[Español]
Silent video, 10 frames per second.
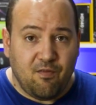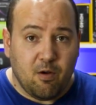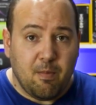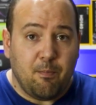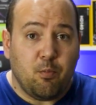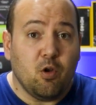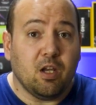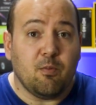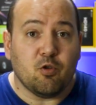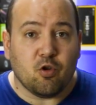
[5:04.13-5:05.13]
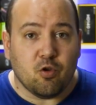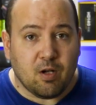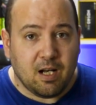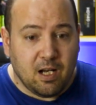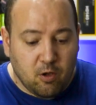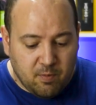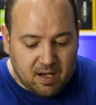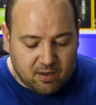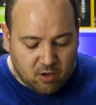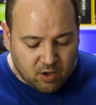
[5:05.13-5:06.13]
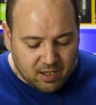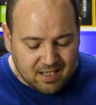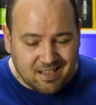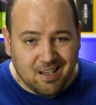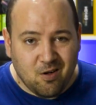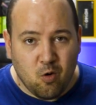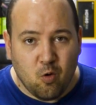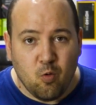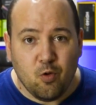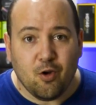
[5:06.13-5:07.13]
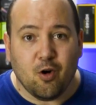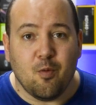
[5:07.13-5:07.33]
forma podremos controlar la iluminación de este conjunto